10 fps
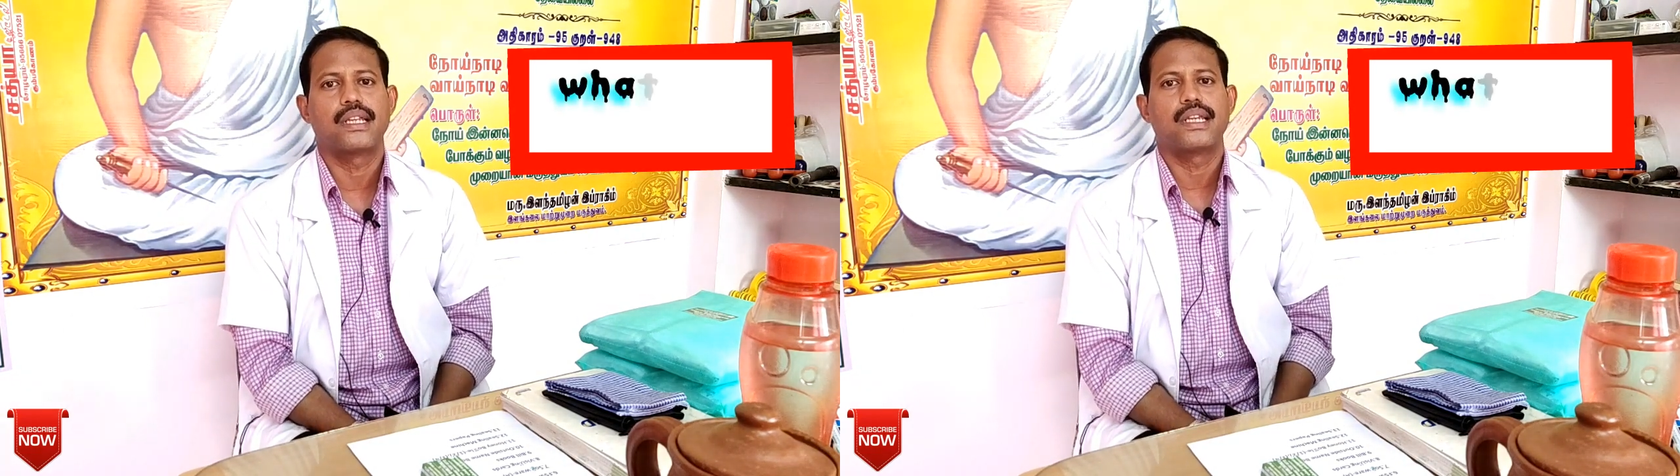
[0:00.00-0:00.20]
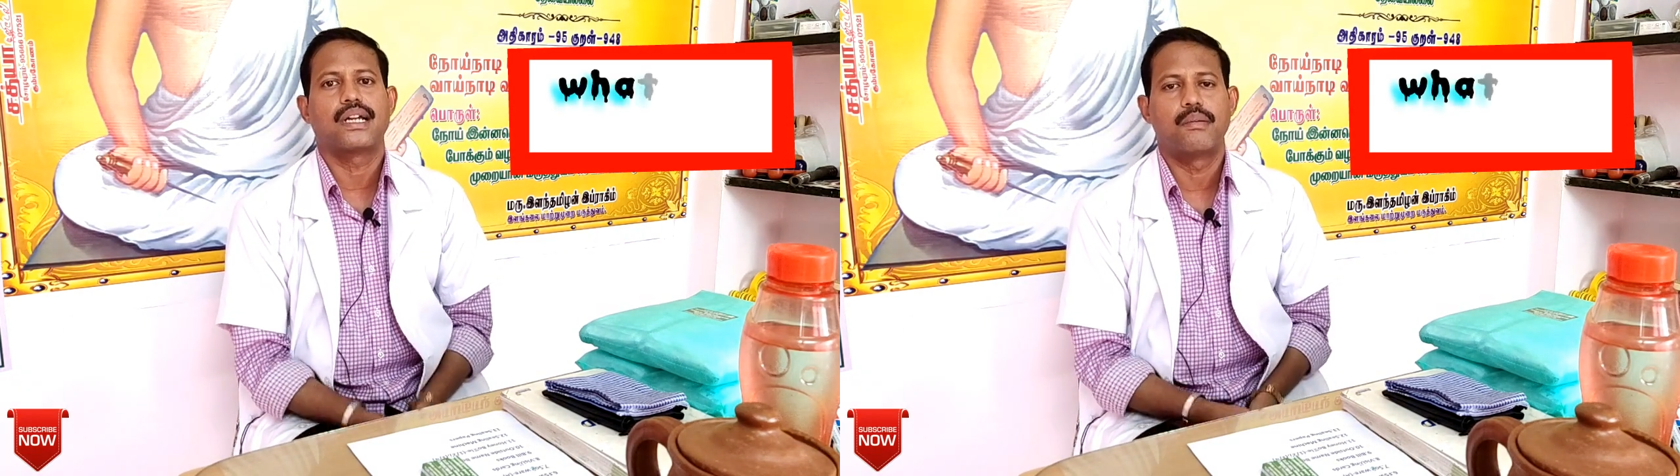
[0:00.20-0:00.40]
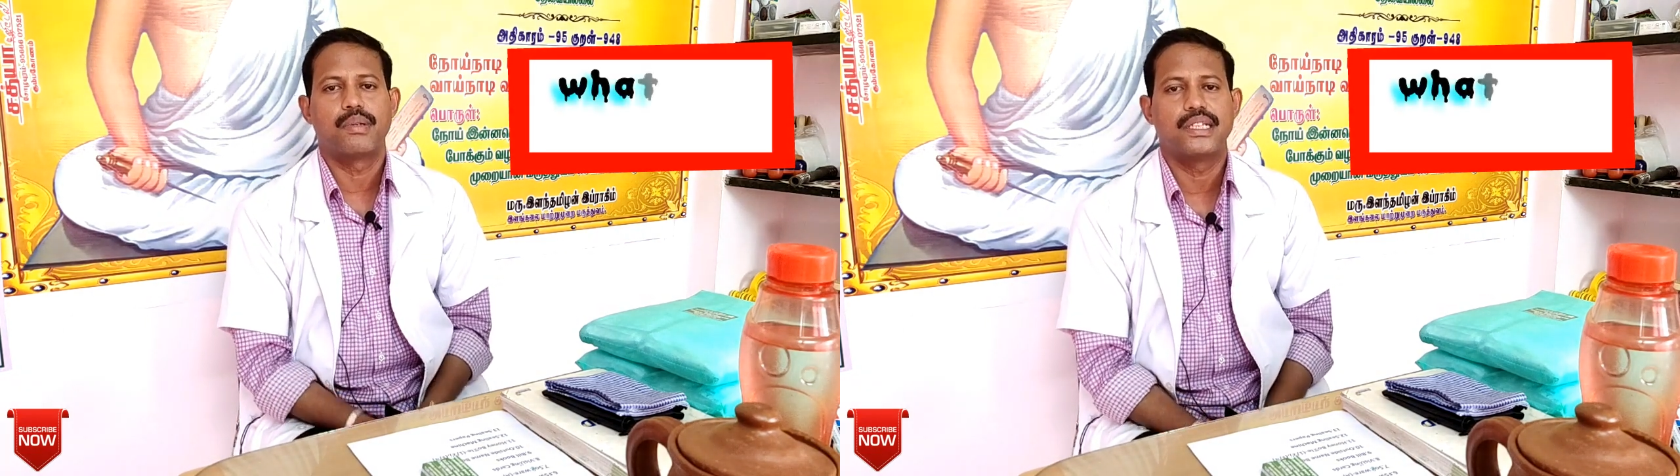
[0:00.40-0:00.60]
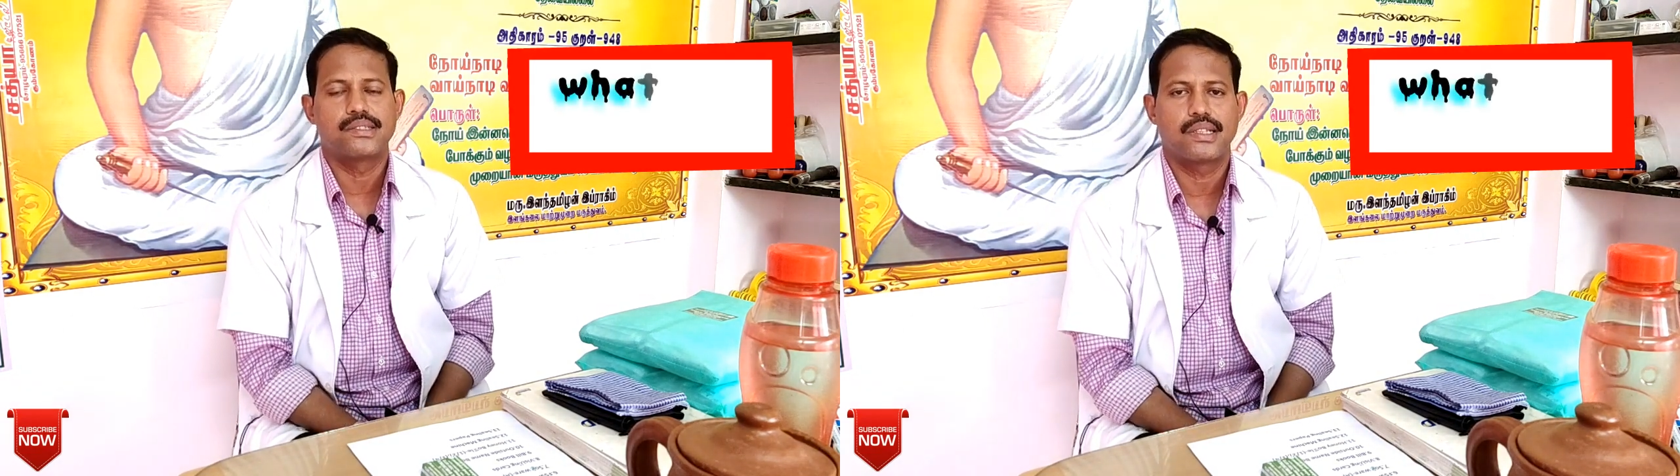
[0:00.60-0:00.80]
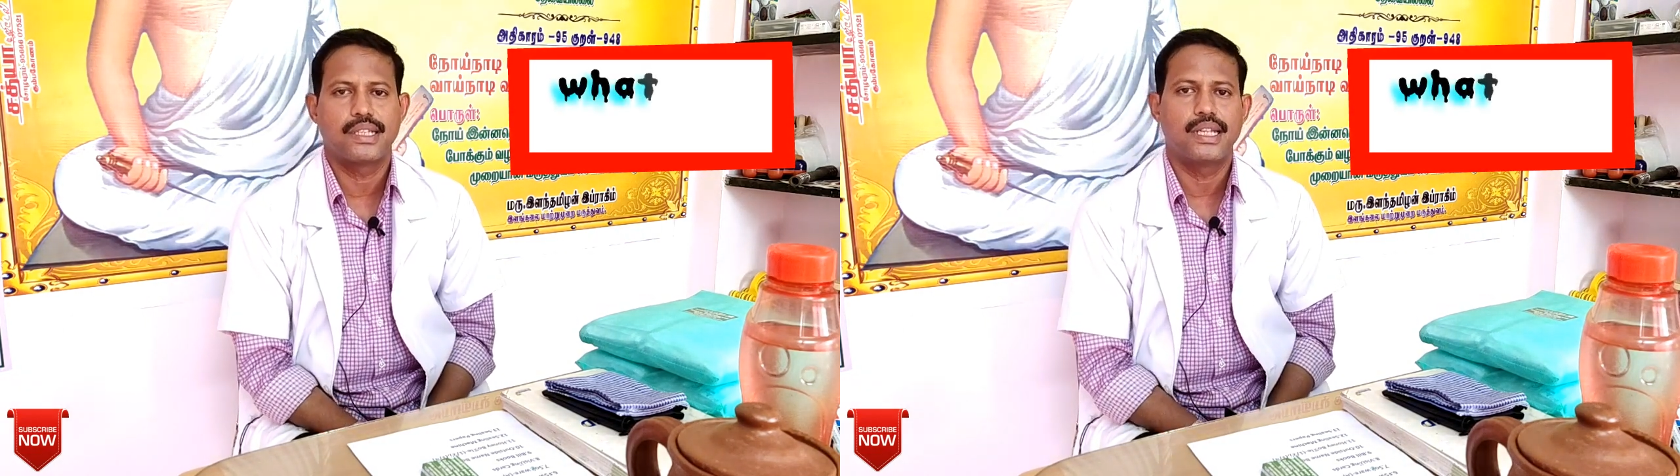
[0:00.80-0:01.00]
நிறைய
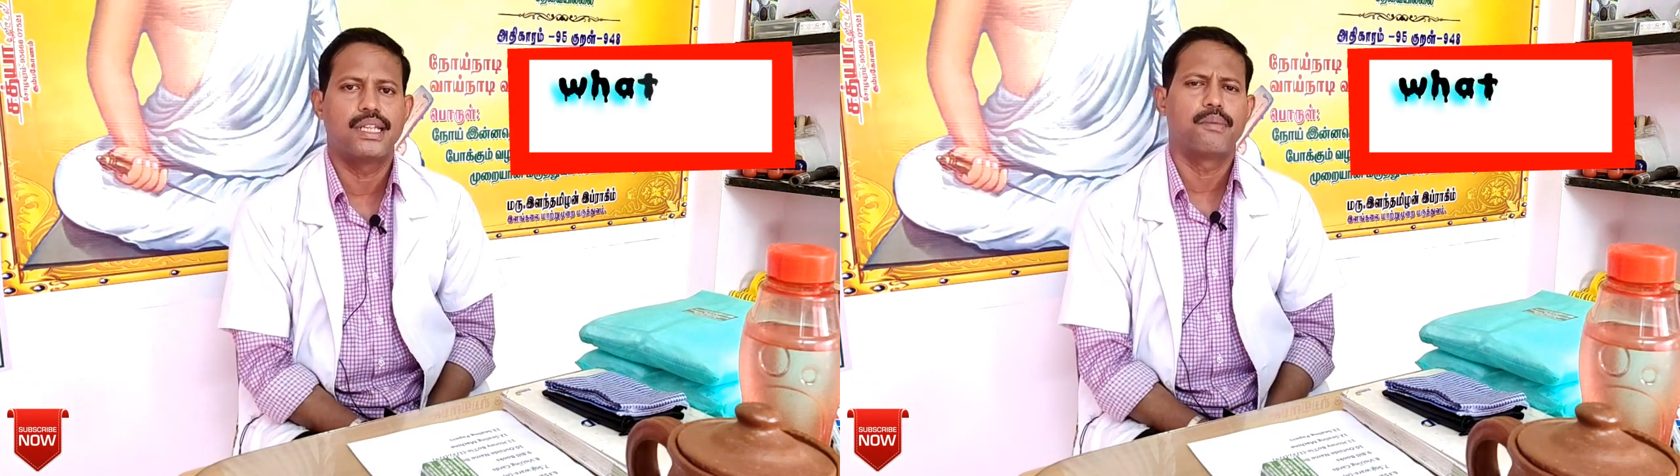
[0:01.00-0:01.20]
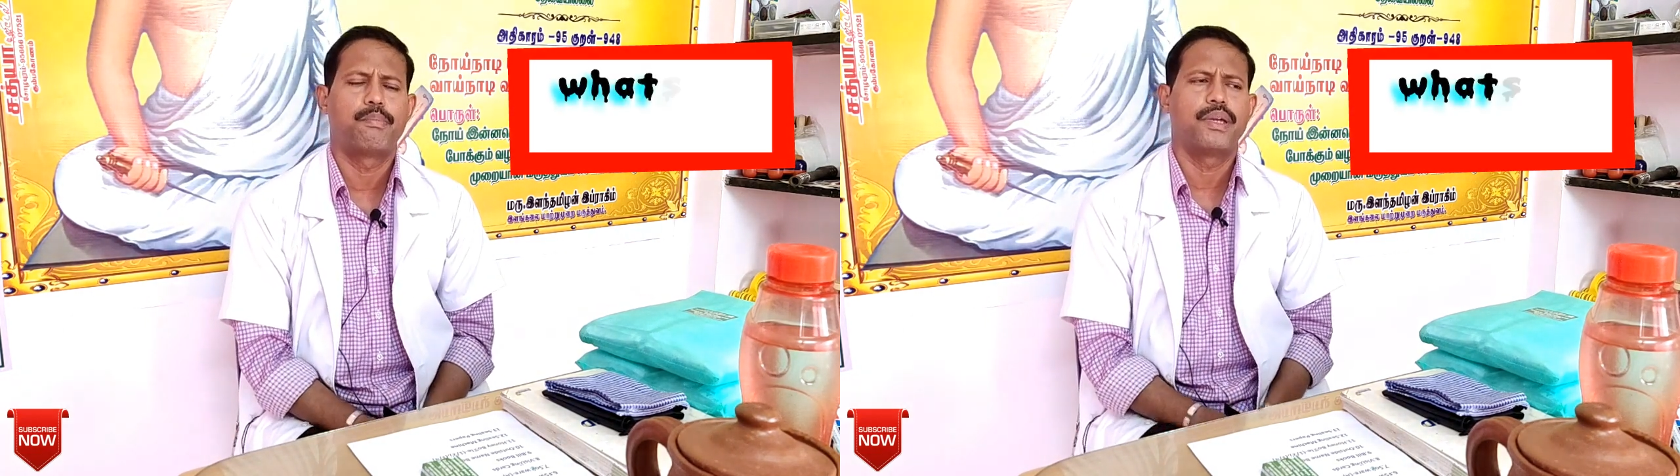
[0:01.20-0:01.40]
கம்ப்ளைண்ட்ஸ் வருது என்ன